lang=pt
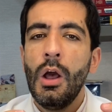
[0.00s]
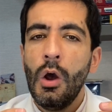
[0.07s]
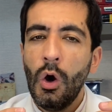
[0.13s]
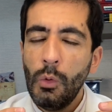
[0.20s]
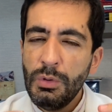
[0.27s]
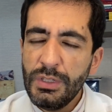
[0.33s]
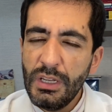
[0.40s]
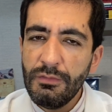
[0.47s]

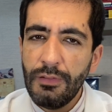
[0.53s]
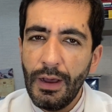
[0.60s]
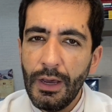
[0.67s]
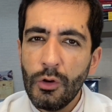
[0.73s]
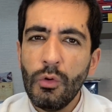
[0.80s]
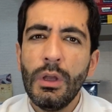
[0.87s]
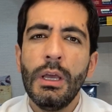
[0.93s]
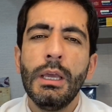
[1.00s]

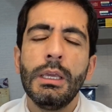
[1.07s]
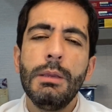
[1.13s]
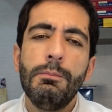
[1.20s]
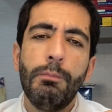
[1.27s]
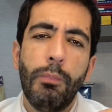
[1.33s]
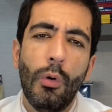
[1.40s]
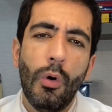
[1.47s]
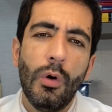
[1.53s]
observaram que
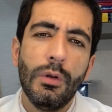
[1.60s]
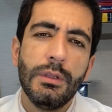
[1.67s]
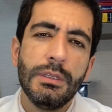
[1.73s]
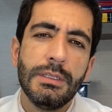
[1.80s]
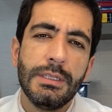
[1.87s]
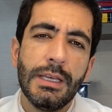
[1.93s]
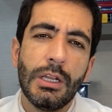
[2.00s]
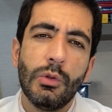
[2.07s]
pode
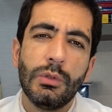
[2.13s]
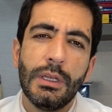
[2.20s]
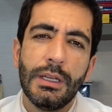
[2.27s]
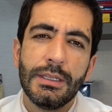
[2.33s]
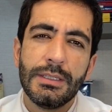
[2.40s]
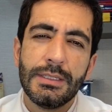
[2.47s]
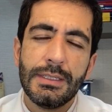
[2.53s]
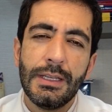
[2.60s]
ser
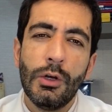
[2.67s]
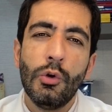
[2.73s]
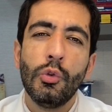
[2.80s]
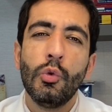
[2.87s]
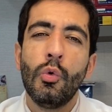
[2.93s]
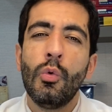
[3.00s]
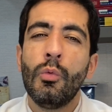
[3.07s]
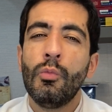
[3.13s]
alteração
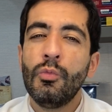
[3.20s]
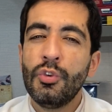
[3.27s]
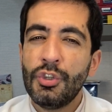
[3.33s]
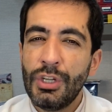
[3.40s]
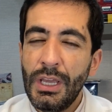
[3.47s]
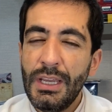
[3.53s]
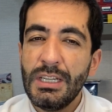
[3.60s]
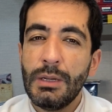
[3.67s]
do
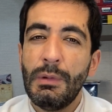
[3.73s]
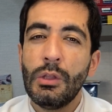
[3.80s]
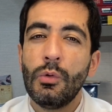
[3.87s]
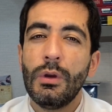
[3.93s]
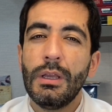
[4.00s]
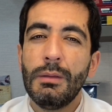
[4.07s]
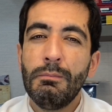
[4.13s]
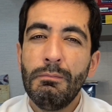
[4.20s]
gene chamado
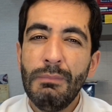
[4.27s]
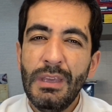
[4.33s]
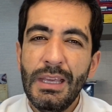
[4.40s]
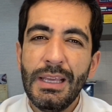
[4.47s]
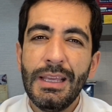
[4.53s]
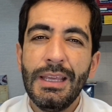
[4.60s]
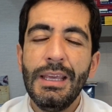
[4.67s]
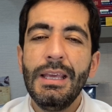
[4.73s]

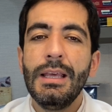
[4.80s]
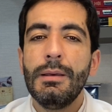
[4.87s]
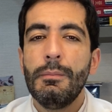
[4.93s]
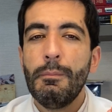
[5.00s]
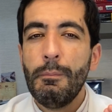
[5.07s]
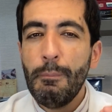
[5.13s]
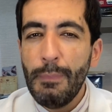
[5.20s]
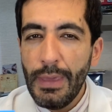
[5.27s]

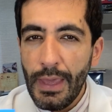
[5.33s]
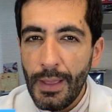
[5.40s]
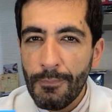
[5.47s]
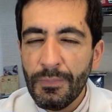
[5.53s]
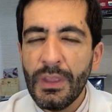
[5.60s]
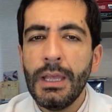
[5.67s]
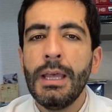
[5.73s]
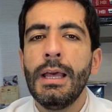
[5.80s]
MIC-B.
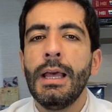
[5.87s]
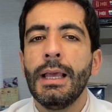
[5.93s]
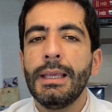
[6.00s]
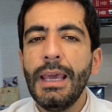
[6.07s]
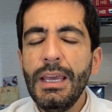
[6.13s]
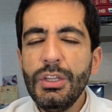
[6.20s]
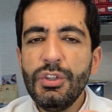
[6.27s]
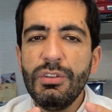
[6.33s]

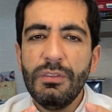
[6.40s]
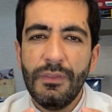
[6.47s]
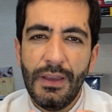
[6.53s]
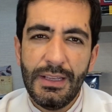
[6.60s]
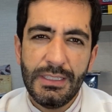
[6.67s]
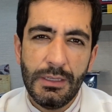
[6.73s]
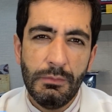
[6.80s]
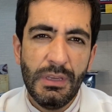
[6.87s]
Quem tiver
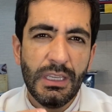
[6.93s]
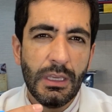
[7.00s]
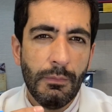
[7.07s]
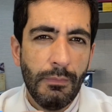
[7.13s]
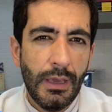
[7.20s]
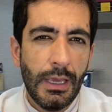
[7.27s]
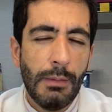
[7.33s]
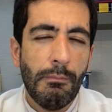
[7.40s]
esse
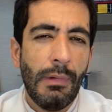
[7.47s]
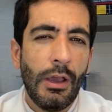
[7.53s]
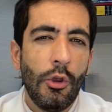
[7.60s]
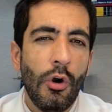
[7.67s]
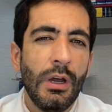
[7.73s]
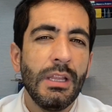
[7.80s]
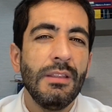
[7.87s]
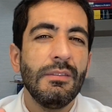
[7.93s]
MIC-B
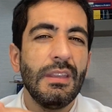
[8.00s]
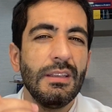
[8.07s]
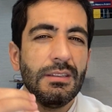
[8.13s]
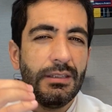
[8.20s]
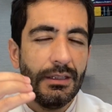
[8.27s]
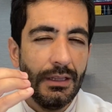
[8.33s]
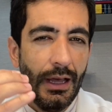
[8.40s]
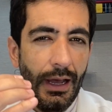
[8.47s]
maior
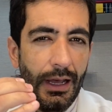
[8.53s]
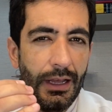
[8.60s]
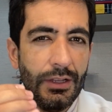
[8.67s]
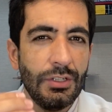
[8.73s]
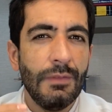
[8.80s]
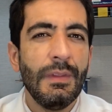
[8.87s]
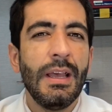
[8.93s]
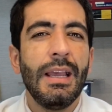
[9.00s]

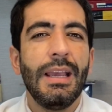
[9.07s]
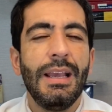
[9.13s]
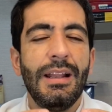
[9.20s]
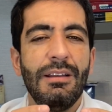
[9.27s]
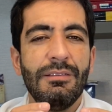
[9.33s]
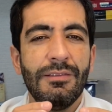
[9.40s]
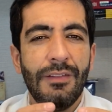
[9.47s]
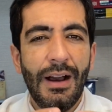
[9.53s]
intensidade,
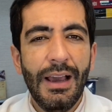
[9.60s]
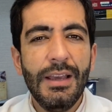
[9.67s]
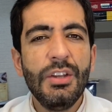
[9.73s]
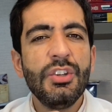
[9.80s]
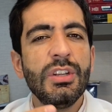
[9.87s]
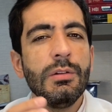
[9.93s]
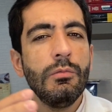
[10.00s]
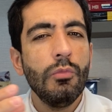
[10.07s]
ele vai
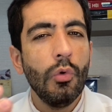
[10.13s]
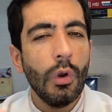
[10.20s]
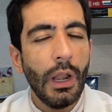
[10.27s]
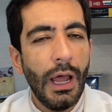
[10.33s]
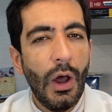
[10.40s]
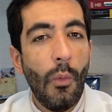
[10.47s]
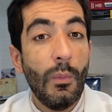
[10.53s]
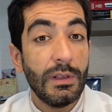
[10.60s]

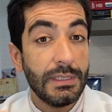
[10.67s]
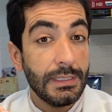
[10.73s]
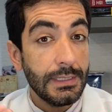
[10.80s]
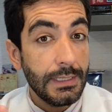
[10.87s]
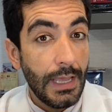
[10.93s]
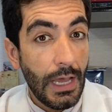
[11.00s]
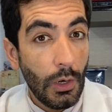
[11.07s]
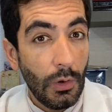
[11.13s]
estimular uma
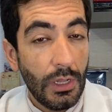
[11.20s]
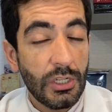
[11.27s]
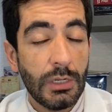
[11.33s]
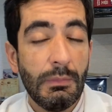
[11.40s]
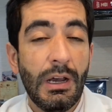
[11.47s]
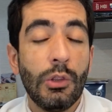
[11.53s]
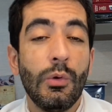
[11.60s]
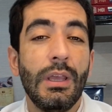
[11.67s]
célula
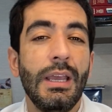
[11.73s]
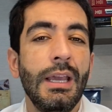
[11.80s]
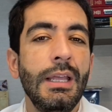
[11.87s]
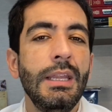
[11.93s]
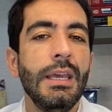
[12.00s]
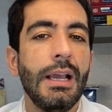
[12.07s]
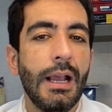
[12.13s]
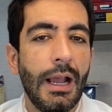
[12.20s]
chamada
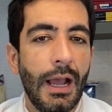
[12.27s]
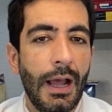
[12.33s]
NK,